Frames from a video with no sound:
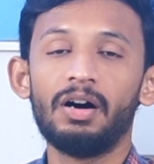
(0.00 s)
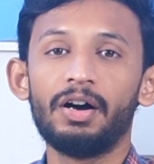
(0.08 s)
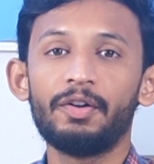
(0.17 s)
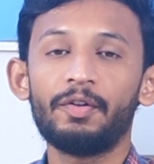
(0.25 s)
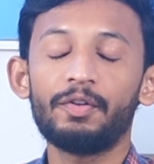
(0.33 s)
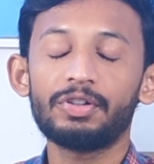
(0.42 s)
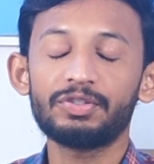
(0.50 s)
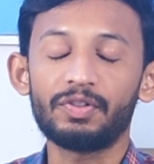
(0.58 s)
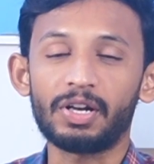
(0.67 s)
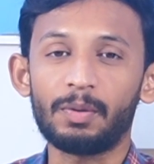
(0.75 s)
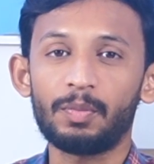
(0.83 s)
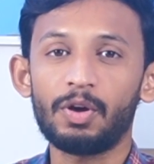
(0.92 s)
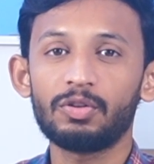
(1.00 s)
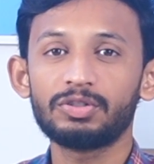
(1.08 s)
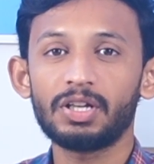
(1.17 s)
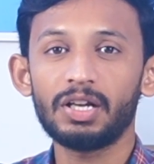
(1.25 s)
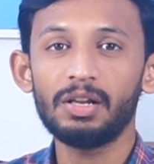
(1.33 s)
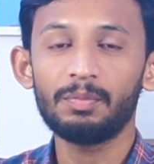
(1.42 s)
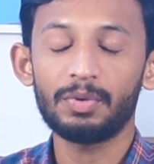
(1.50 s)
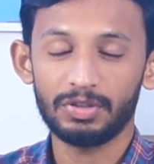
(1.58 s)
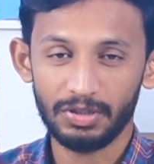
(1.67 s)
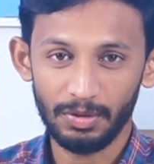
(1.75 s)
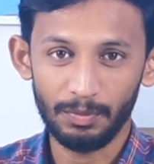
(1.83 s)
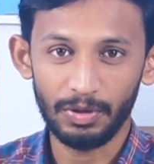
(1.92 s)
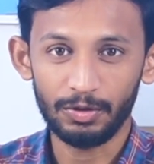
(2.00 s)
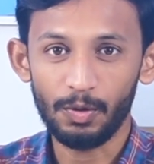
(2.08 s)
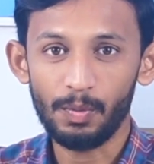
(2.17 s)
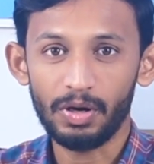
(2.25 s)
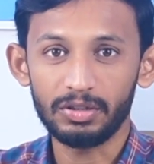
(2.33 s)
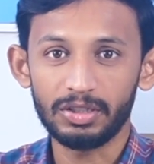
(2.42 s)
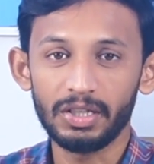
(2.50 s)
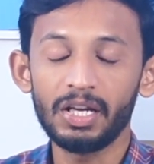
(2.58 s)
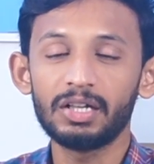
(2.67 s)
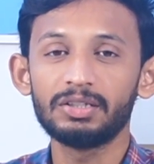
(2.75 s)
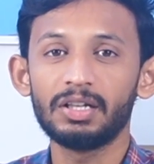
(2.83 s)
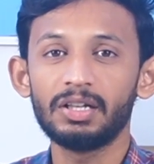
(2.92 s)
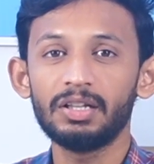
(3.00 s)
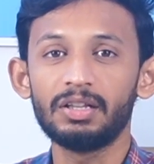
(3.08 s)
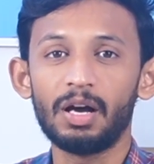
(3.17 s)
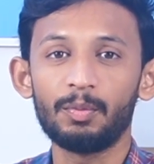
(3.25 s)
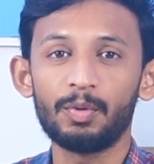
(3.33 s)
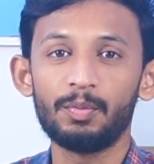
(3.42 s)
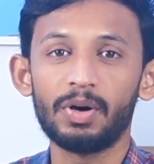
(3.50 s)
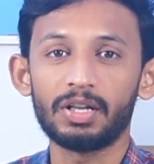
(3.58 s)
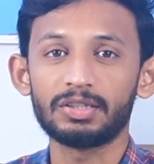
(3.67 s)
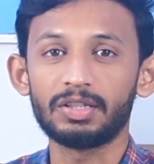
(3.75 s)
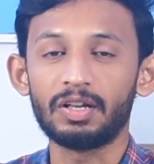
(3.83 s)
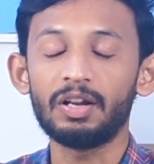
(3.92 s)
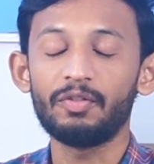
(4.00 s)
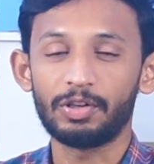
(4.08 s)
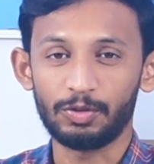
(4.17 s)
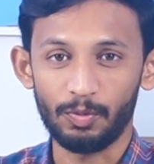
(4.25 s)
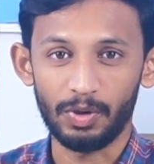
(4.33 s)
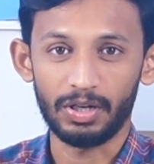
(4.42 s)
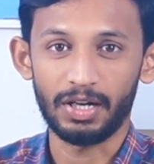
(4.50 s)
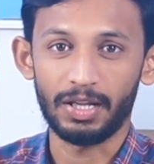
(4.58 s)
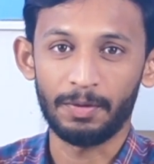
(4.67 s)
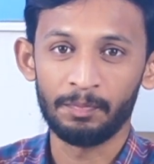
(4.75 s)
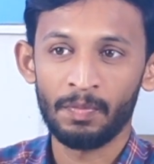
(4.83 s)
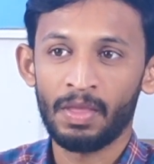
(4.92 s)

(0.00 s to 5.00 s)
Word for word: హాయ్ వర్స్ వెల్కమ్ టు అవర్ ఛానల్ ప్రస్తుతం మనతో పాటు సీనియర్ జర్నలిస్ట్ దాము అన్న వారితో మాట్లాడారు